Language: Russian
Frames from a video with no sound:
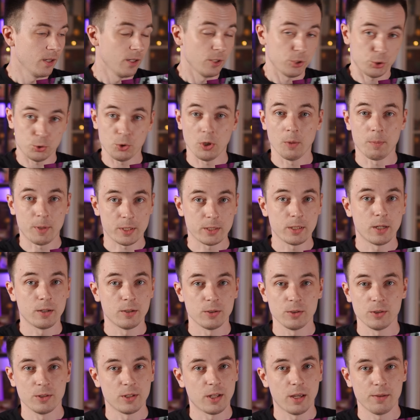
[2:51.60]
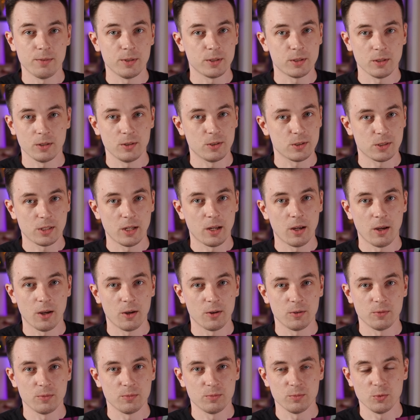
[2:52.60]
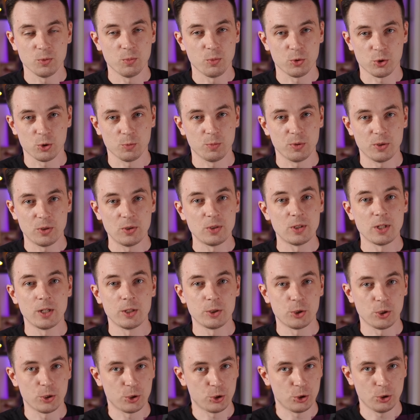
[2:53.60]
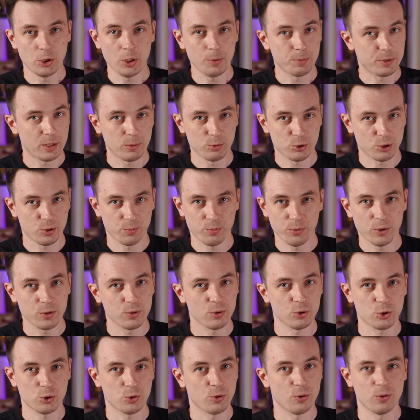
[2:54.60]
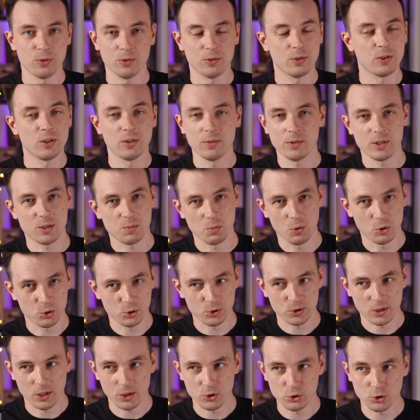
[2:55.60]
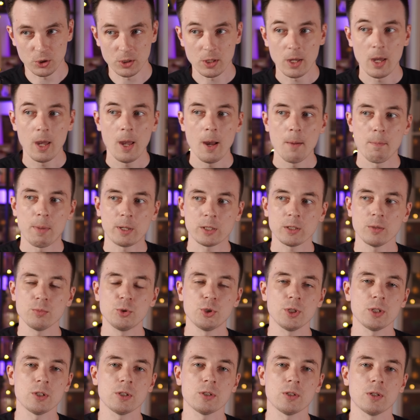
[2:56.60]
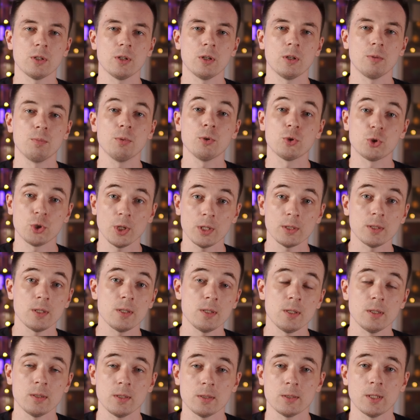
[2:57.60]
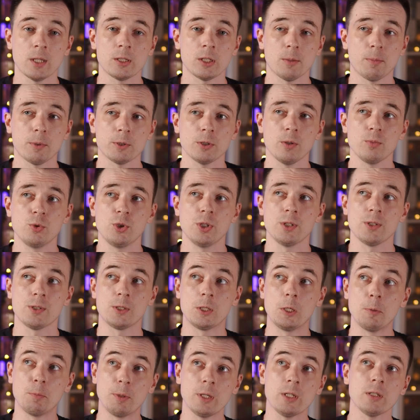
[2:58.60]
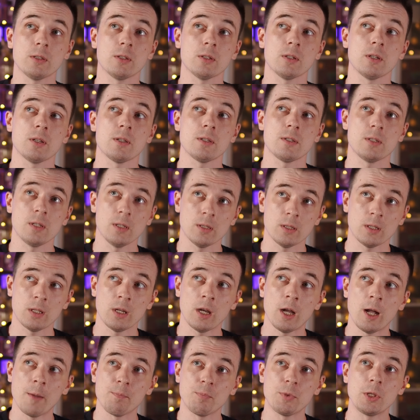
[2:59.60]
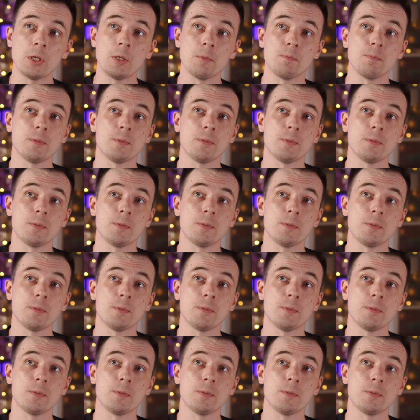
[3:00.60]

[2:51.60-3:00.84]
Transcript: что я продал ее на Авито, не знаю, ну, может быть, неделю через 4, потому что понял, что невозможно так жить. Потом через э, бюджетный синтезатор, потом через гибрид э, синта и